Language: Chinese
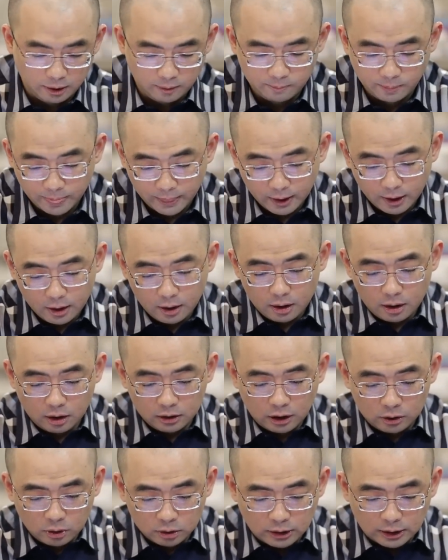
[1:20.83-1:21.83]

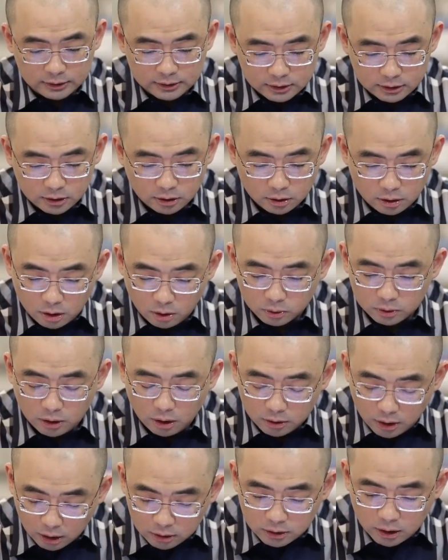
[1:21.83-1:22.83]
然后他说呢，进行口
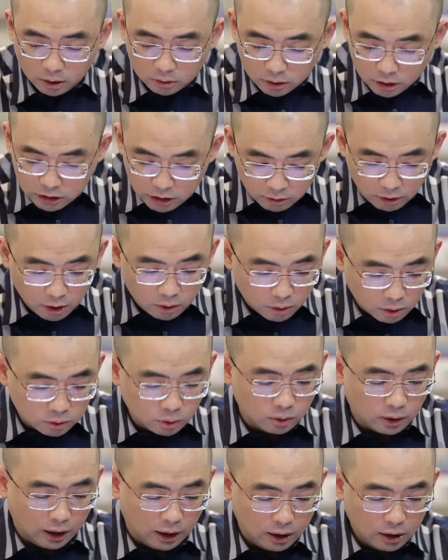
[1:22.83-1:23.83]
交、肛交等淫乱活
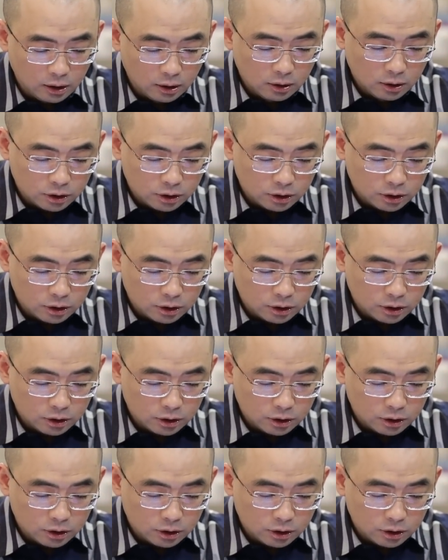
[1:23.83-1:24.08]
动啊，